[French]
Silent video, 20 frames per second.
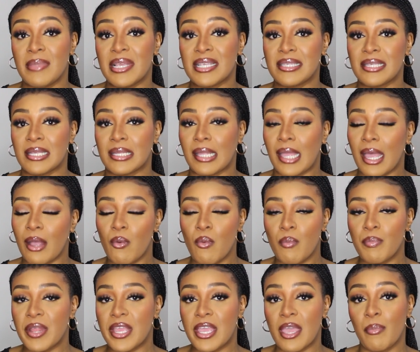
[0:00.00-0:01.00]
Mais c'est très
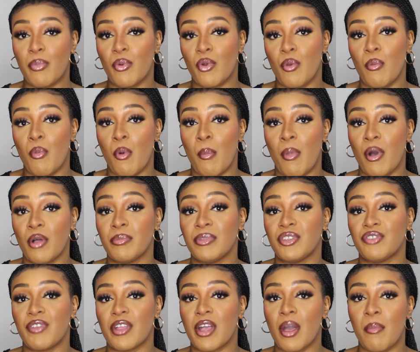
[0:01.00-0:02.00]
compliqué pour le moment,
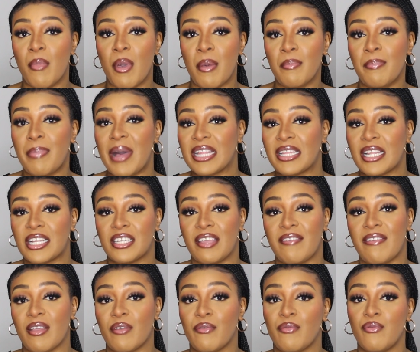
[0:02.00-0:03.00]
mais je vais quand même partager
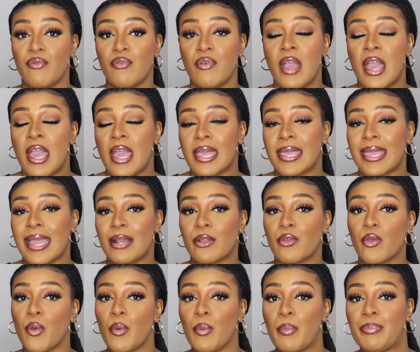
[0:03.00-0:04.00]
avec vous
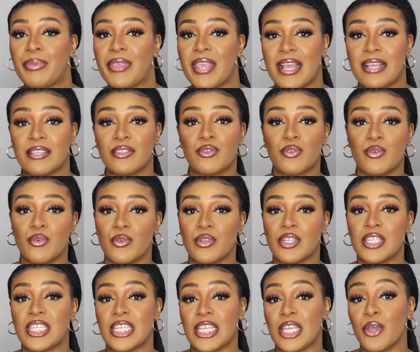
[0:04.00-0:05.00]
quelques pièces que
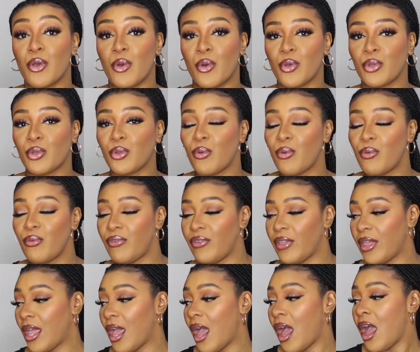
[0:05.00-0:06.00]
j'ai
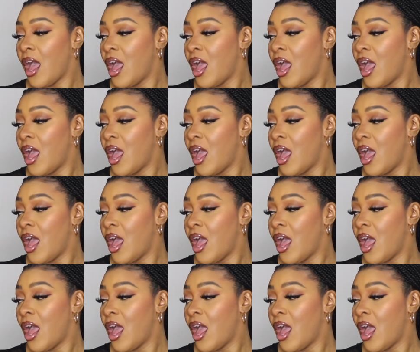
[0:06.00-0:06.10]
retrouvées.